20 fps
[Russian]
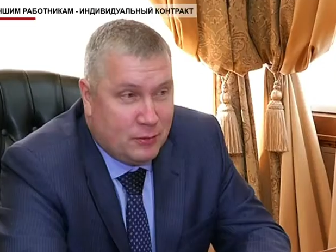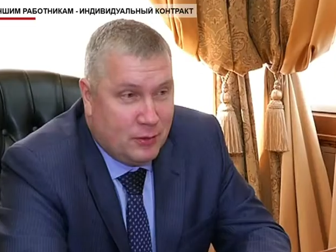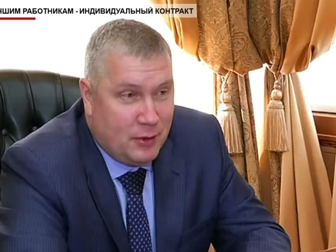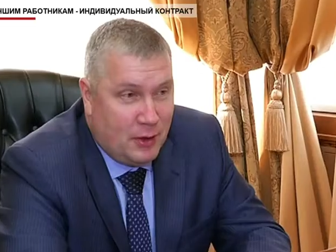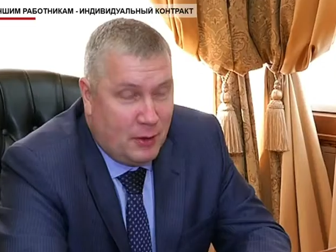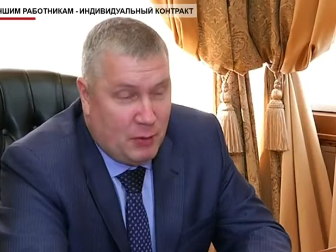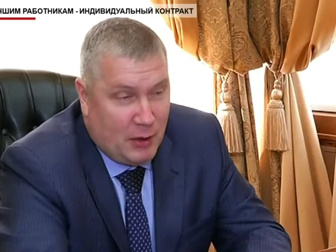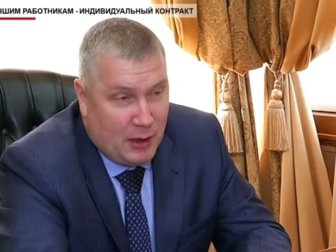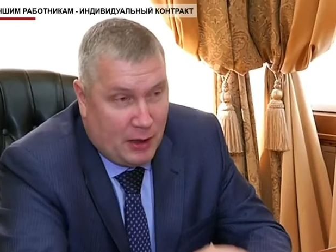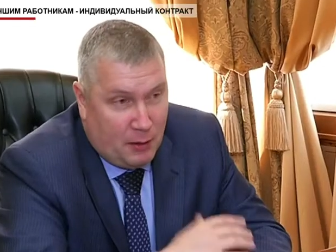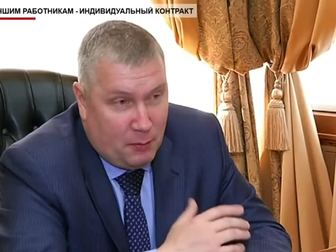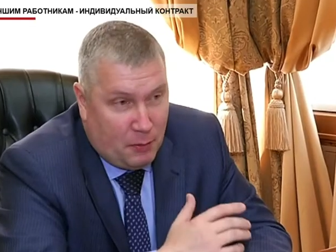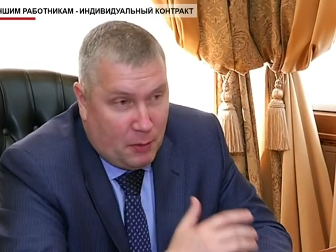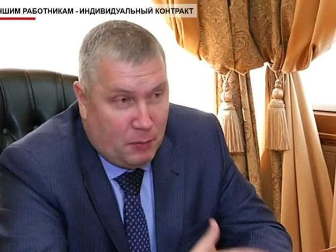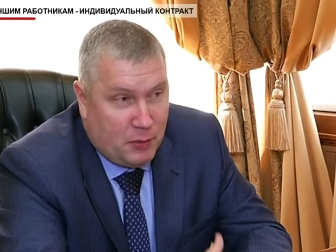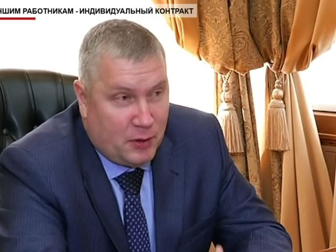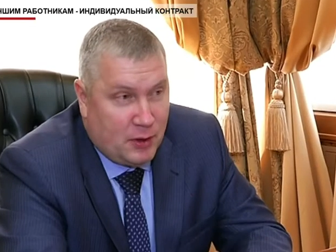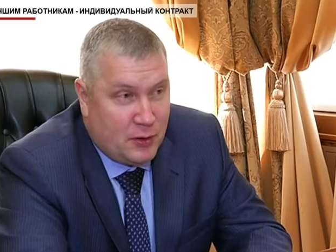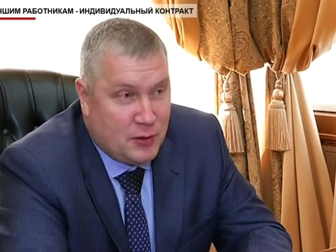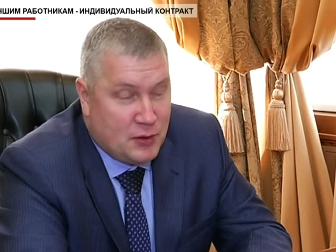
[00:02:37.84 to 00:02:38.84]
Генерально
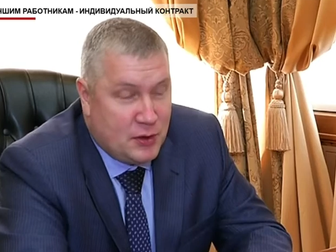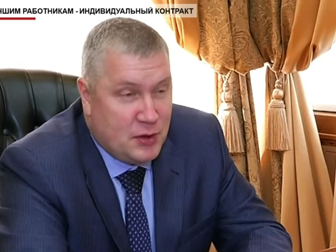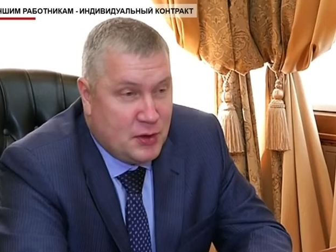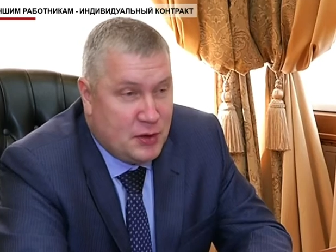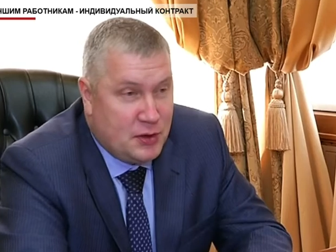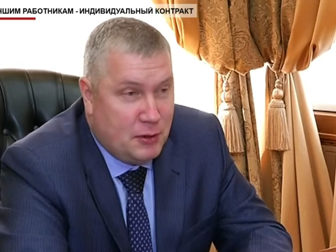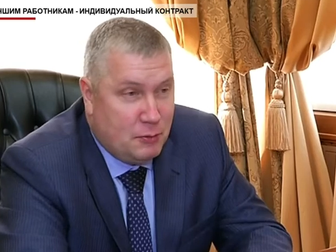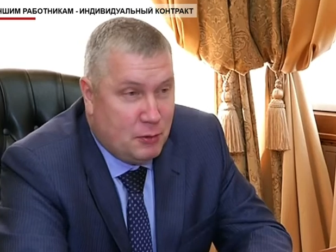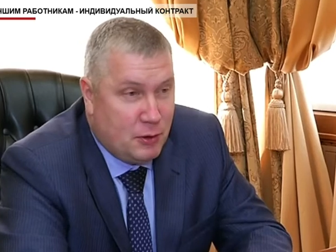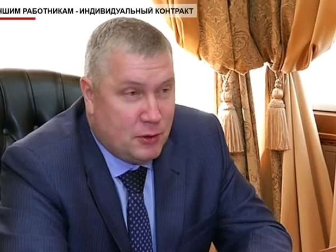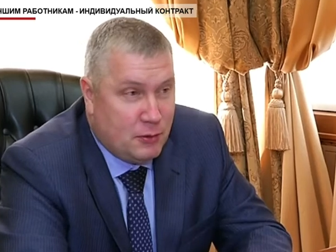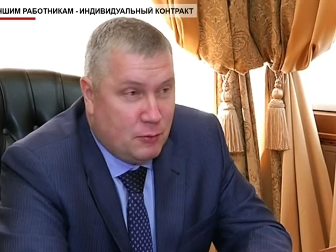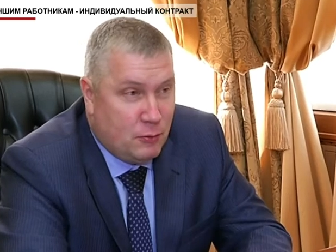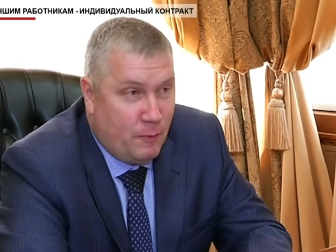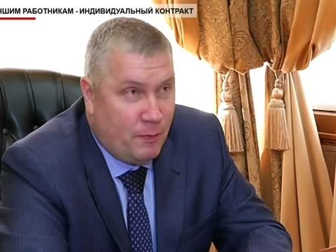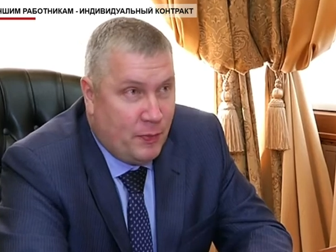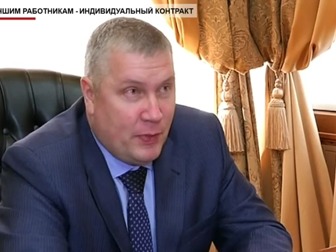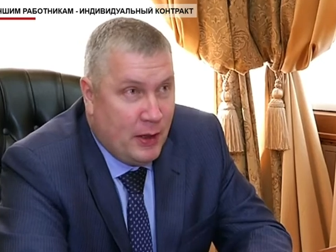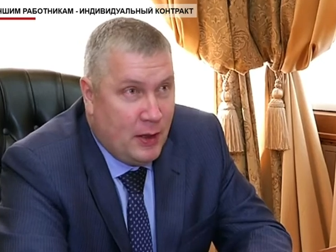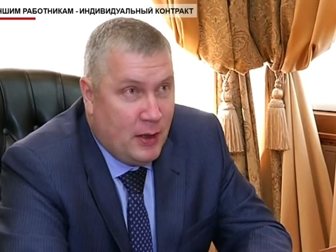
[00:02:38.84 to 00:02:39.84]
узнает о настроениях и
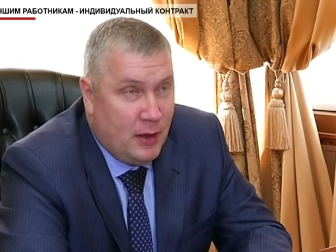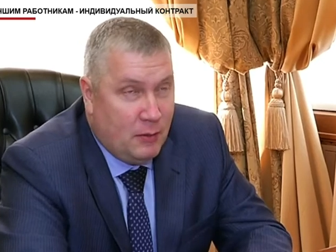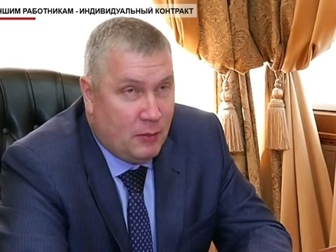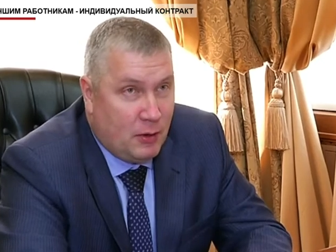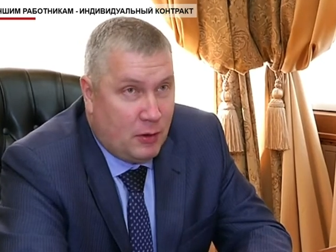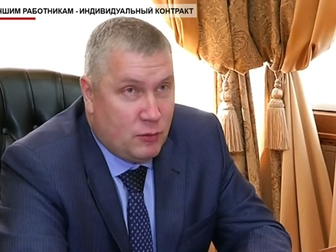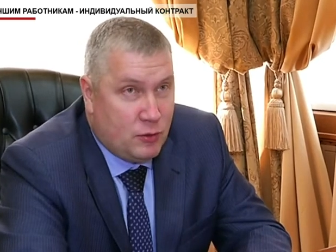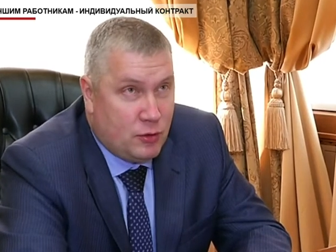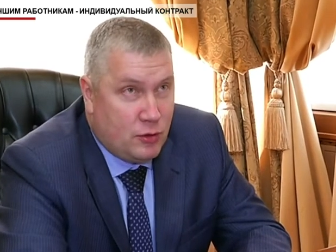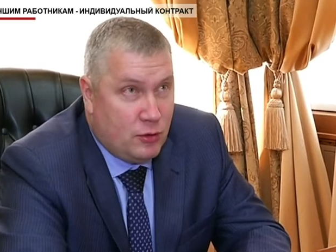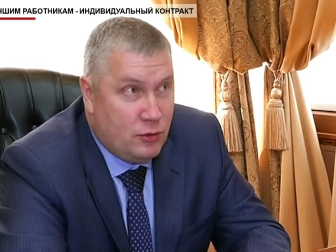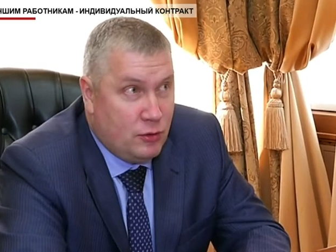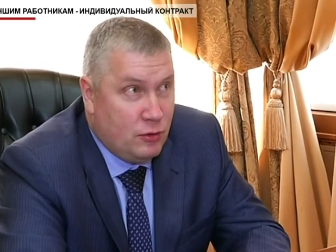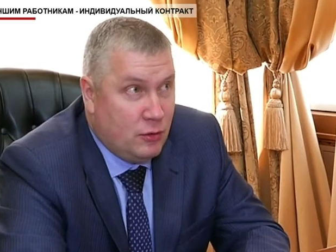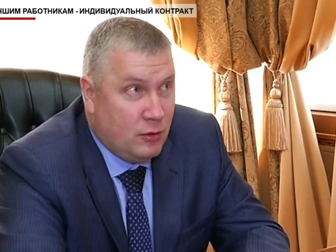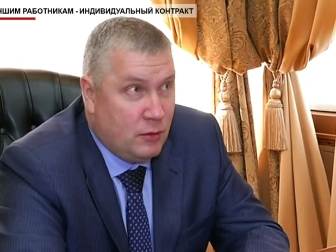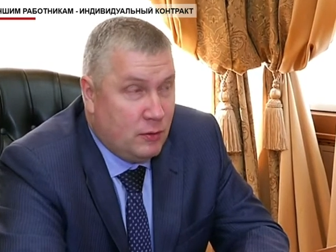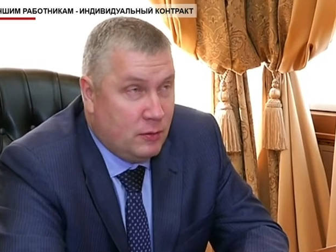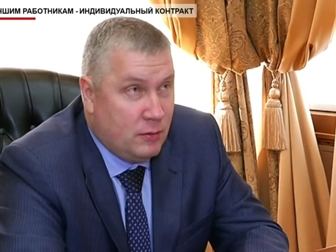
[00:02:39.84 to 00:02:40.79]
чаяниях трудового